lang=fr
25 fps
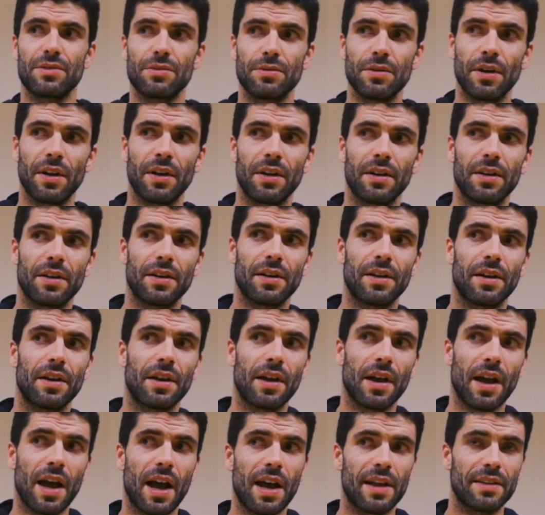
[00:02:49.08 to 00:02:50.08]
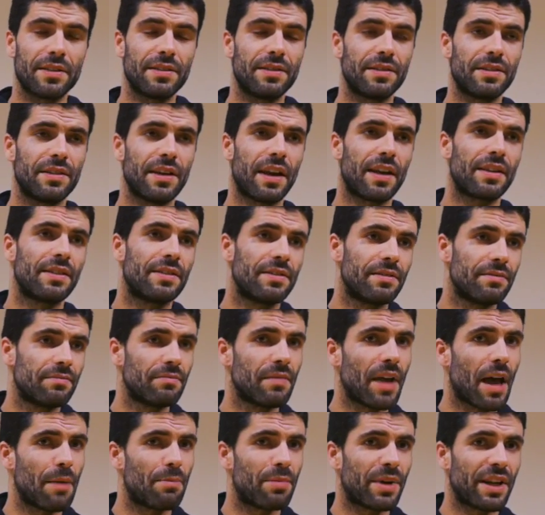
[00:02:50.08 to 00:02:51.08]
sûr, euh,
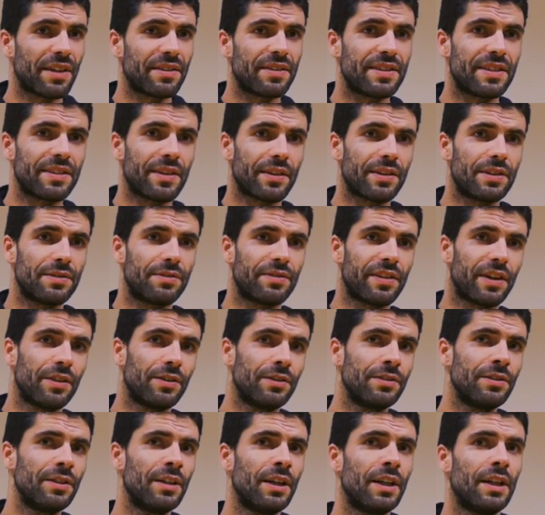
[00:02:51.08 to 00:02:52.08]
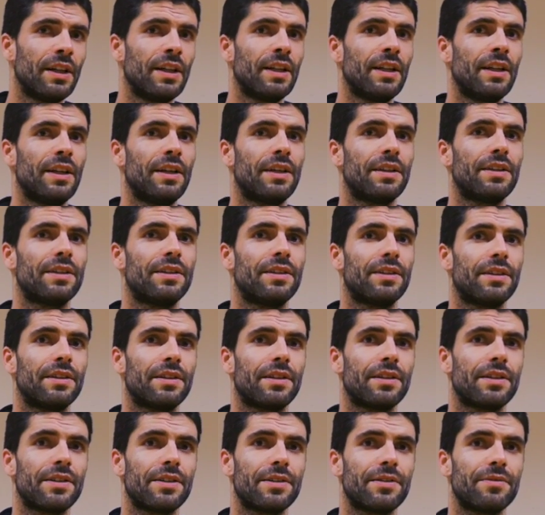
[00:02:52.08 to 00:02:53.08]
à, plein de titres différents.
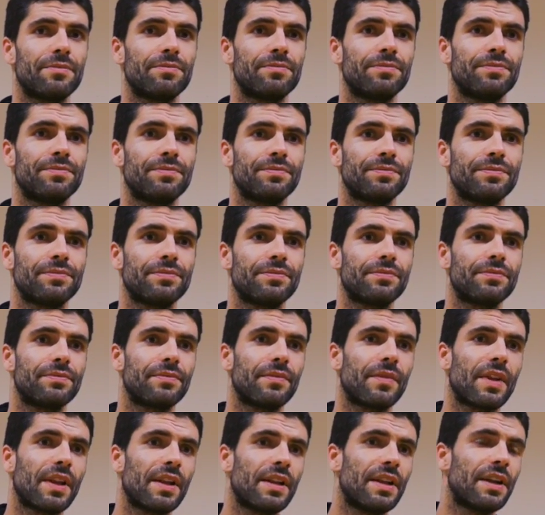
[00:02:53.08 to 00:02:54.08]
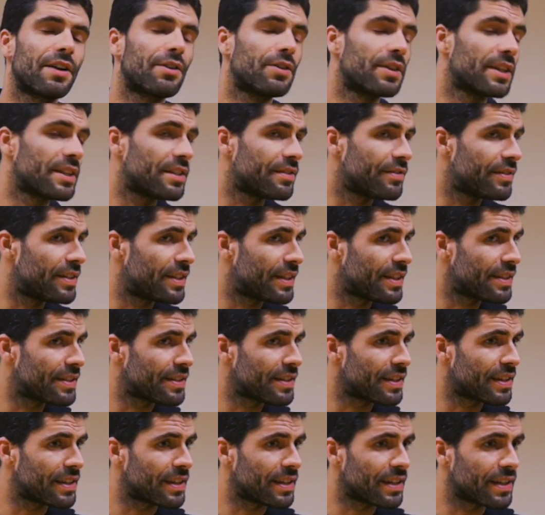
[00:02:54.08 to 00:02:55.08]
Euh, les collectivités,
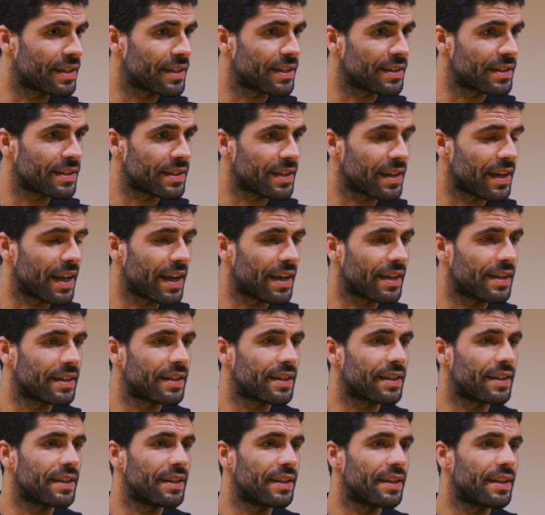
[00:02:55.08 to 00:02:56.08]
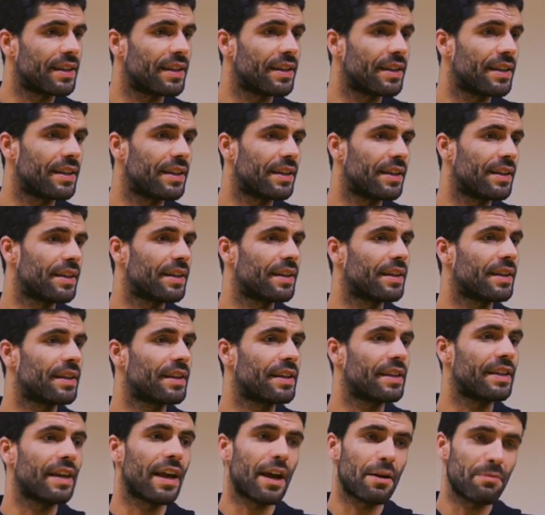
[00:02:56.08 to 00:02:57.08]
c'est elles qui,
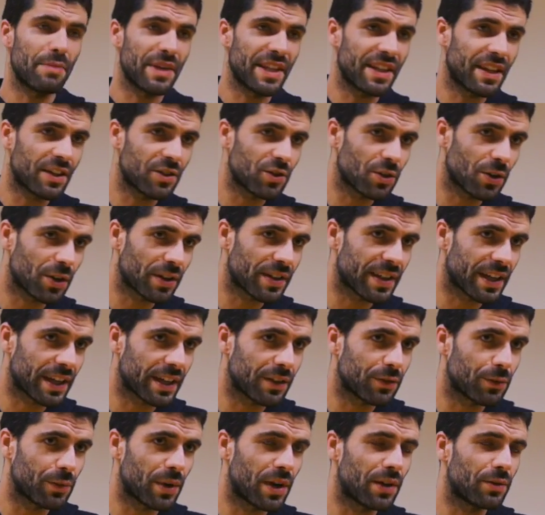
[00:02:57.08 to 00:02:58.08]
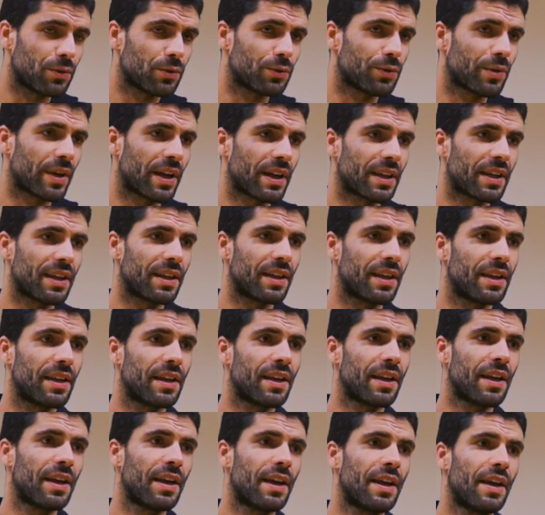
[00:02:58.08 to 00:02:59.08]
aménagent leur territoire, en tout cas qui,
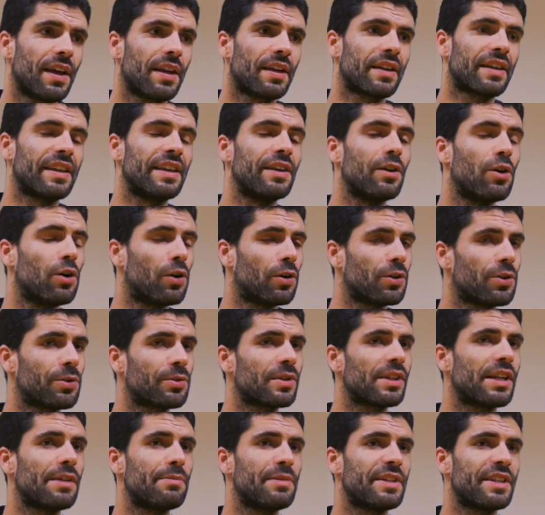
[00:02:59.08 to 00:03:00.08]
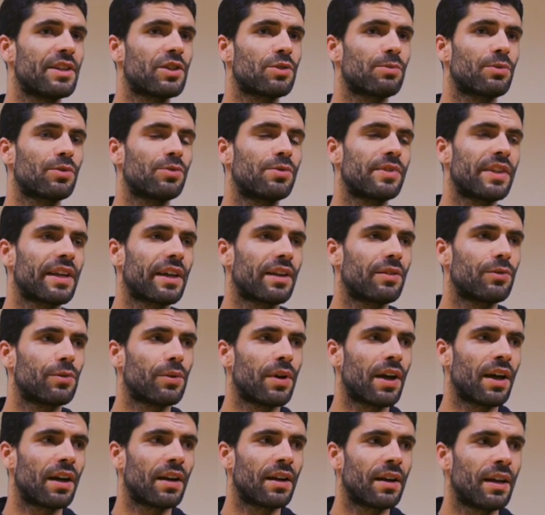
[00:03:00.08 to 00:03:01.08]
qui orientent l'aménagement du
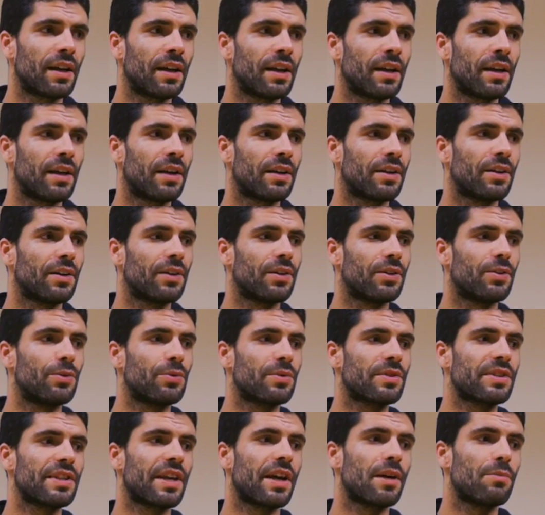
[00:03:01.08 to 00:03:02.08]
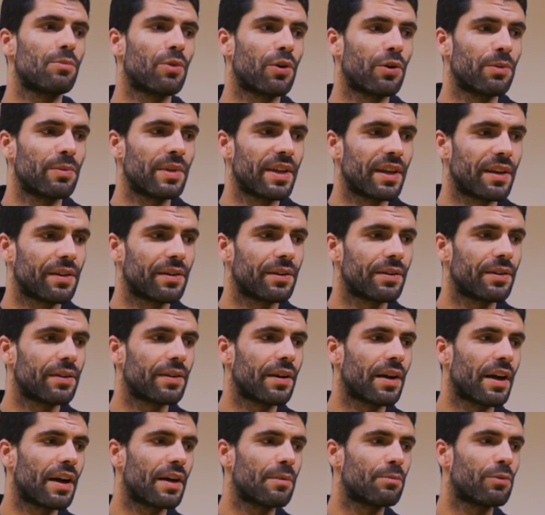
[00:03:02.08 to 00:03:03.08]
territoire. Euh, donc c'est un, premier,
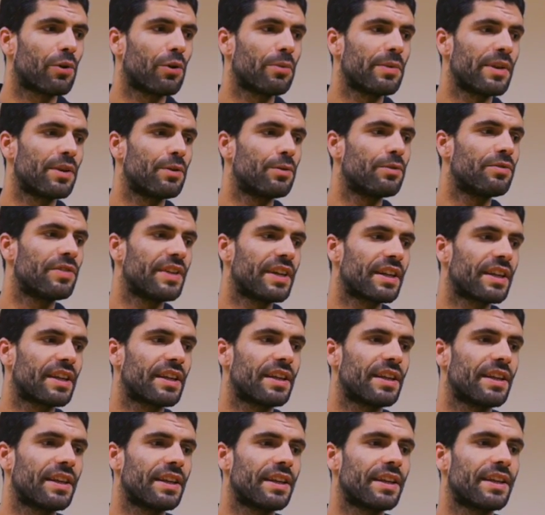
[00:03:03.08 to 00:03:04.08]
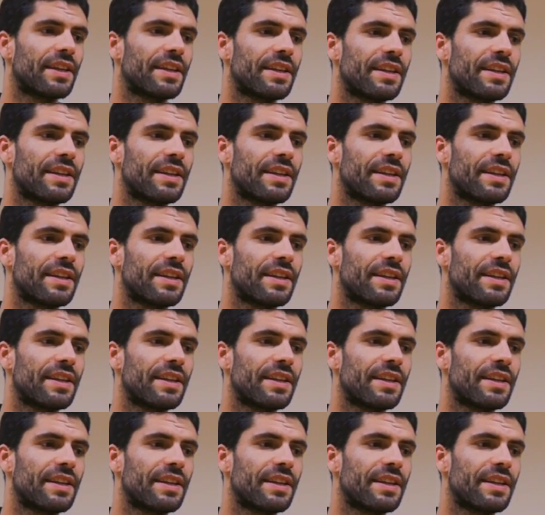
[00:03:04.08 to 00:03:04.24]
un premier levier qui,